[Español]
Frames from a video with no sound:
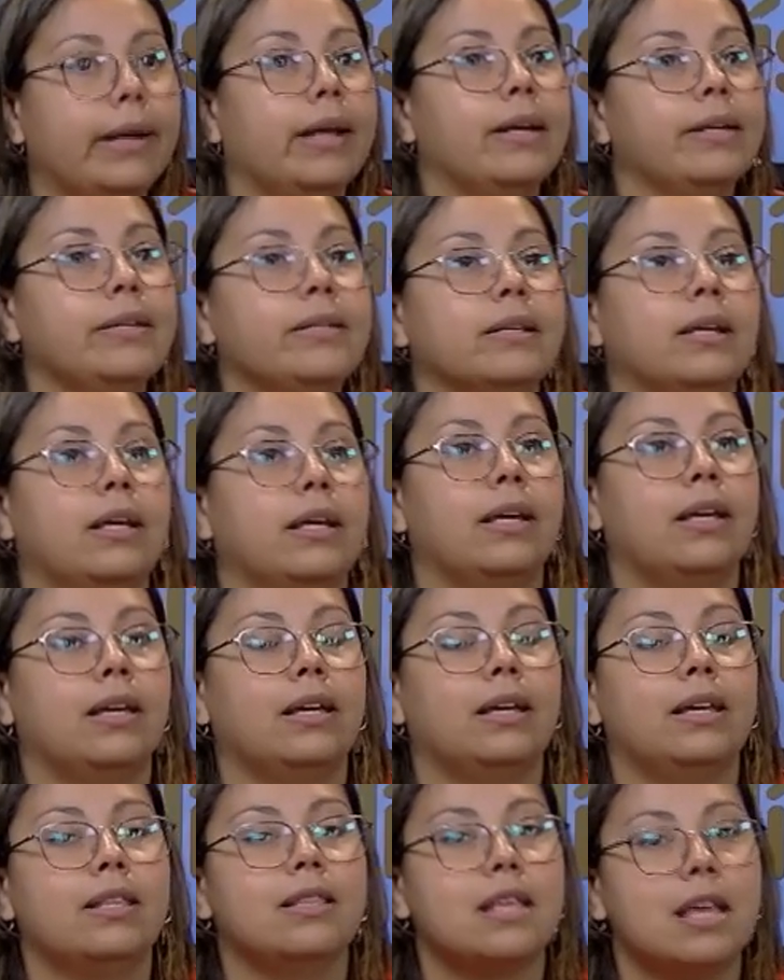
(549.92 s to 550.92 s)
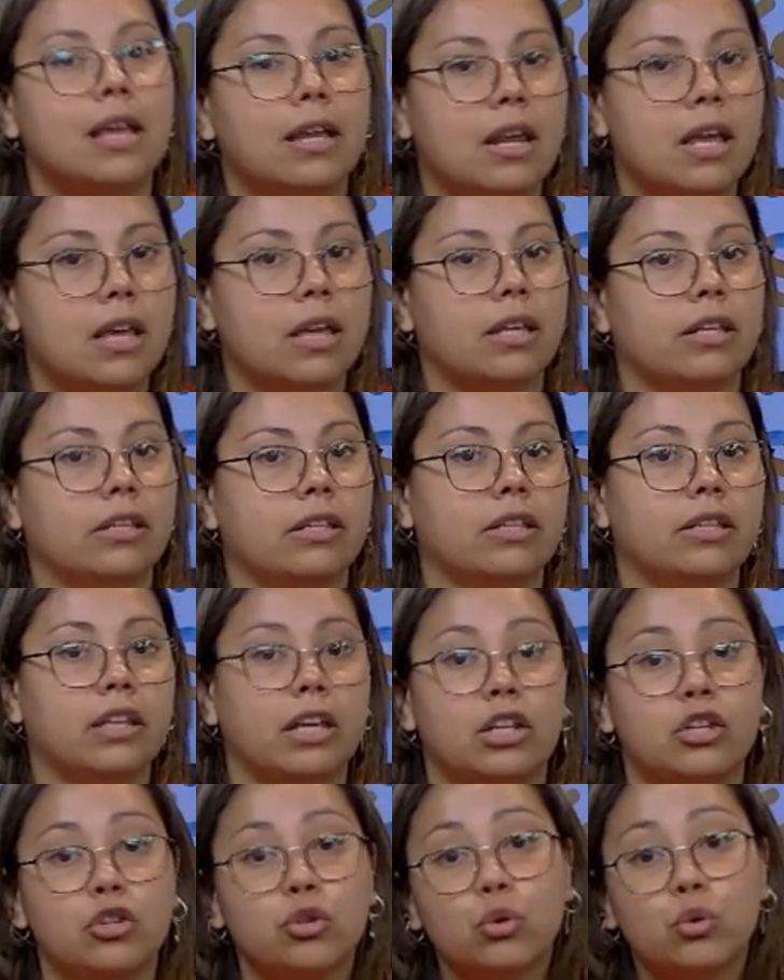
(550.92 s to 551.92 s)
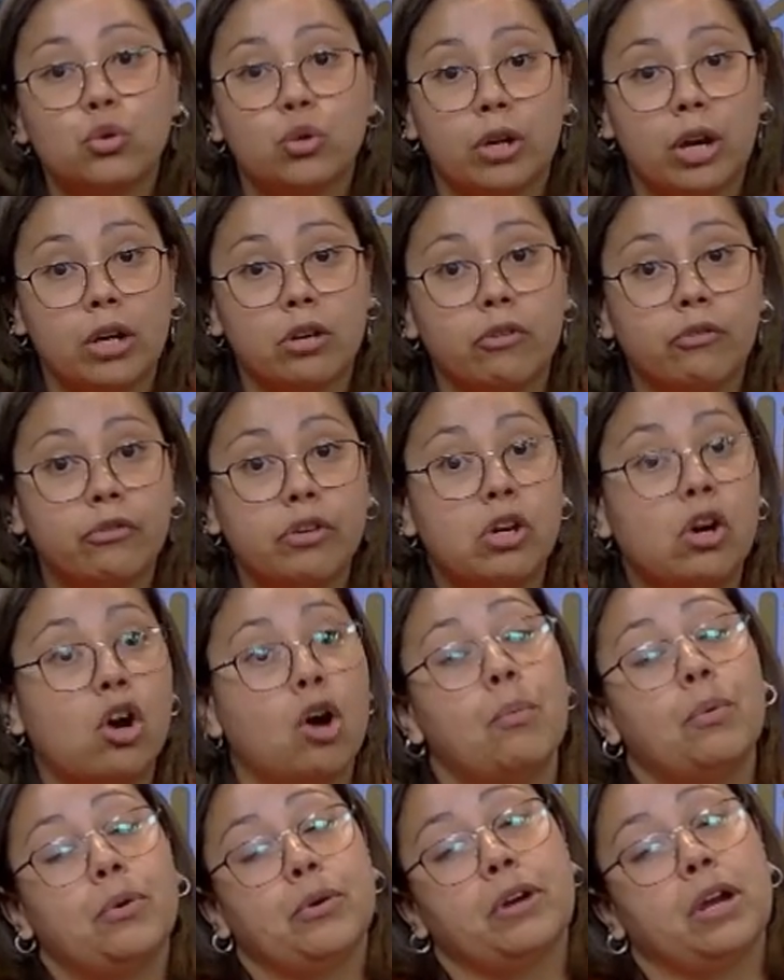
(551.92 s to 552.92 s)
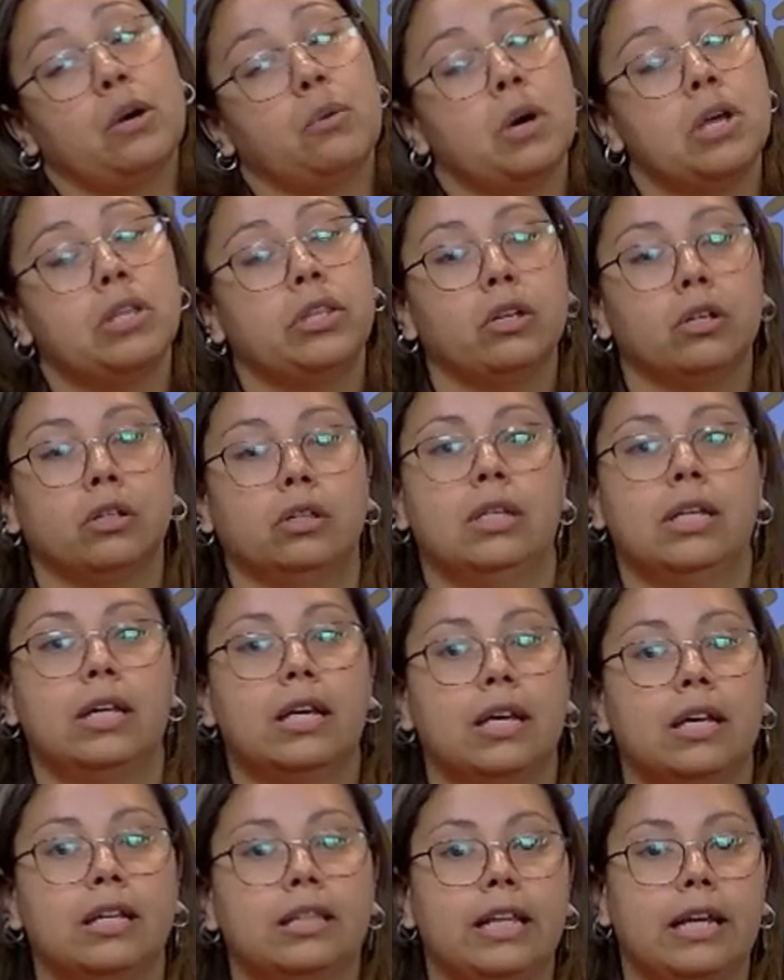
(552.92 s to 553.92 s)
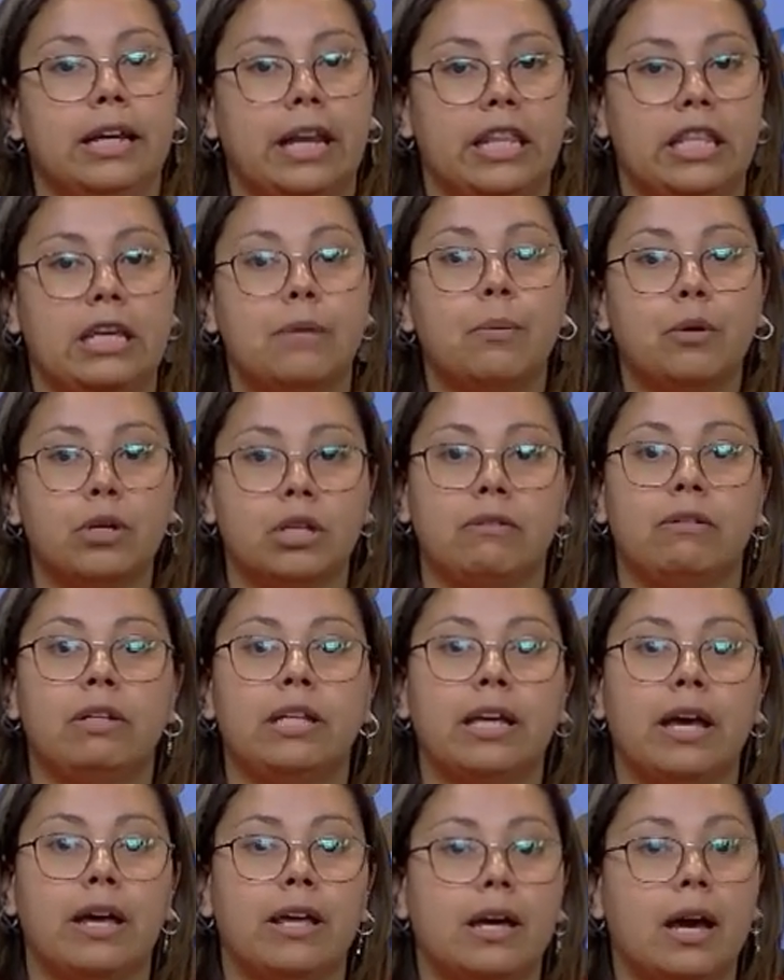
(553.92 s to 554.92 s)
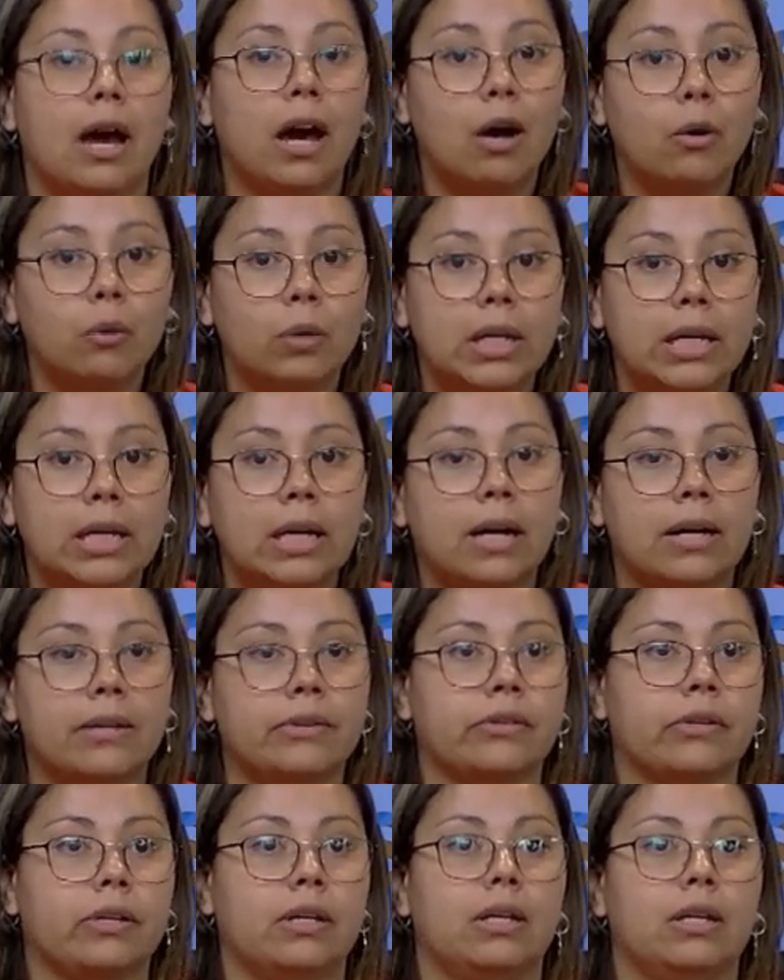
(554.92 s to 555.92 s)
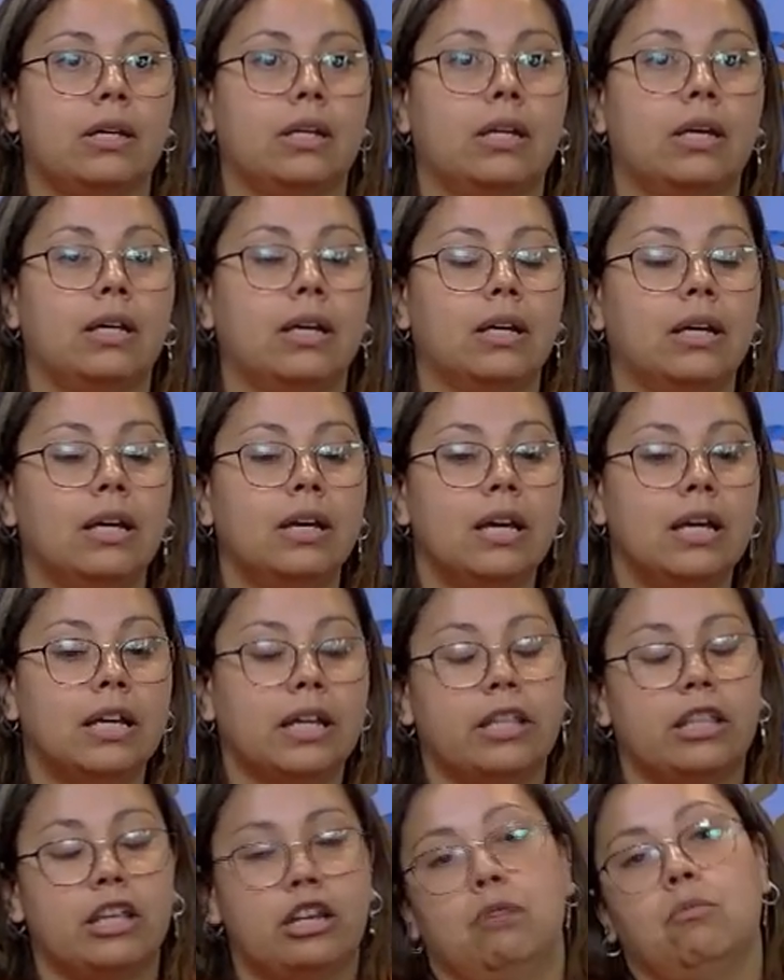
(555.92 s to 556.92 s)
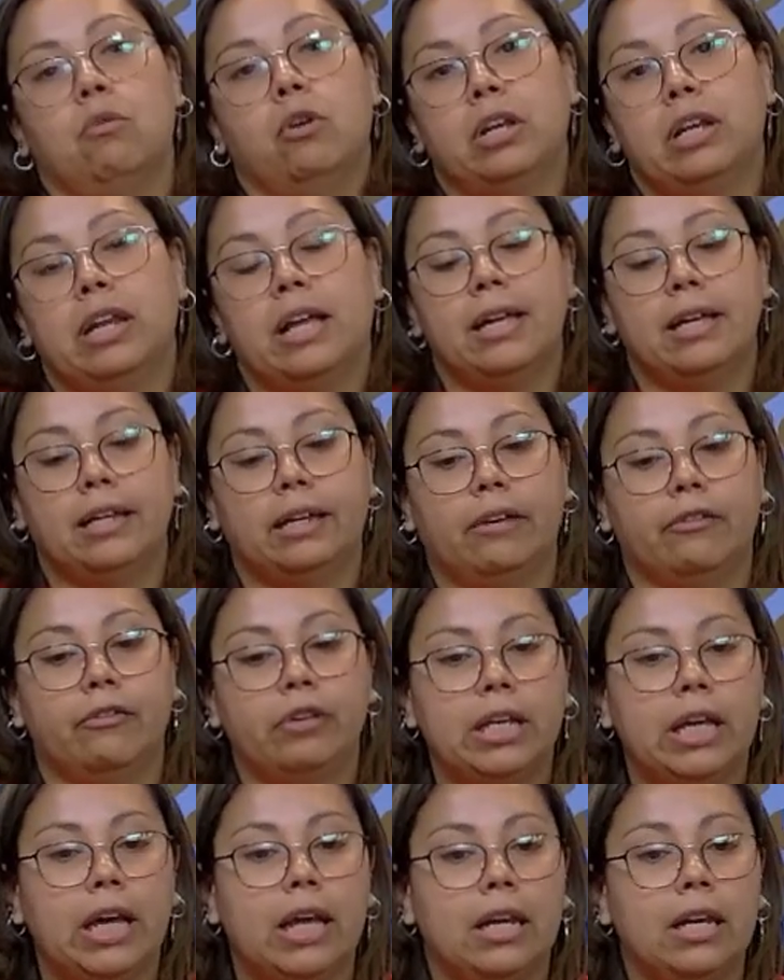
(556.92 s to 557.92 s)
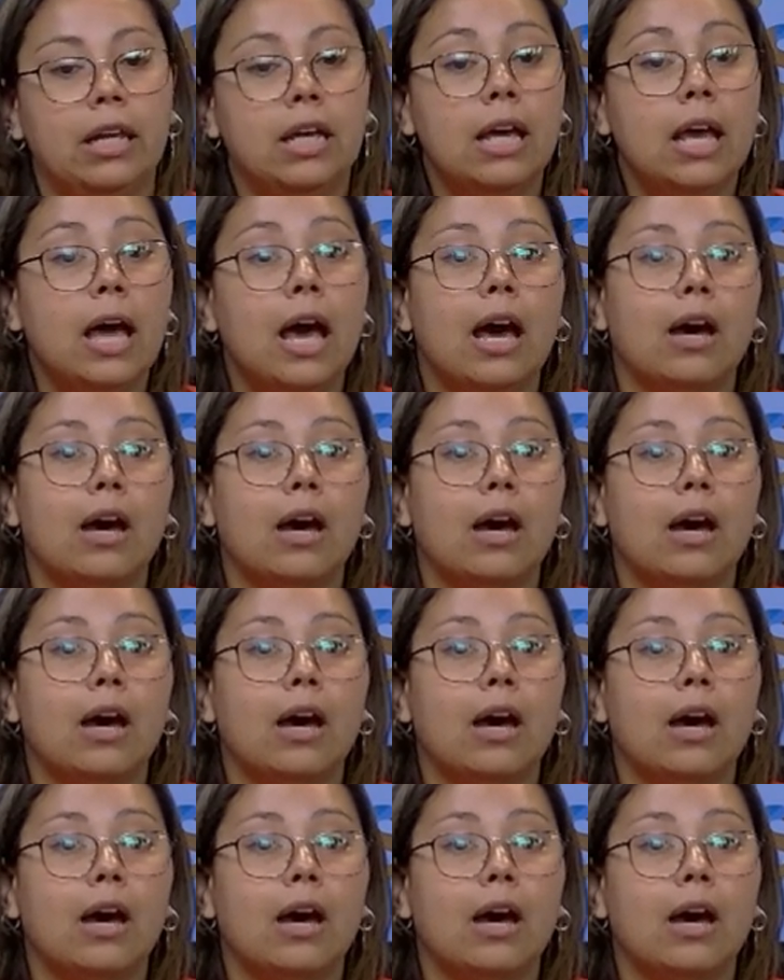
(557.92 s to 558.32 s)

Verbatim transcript: carreras eh, tienen, tienen sus horarios fijos por una cuestión de, las disponibilidades áulicas eh, que tenemos en la, filial.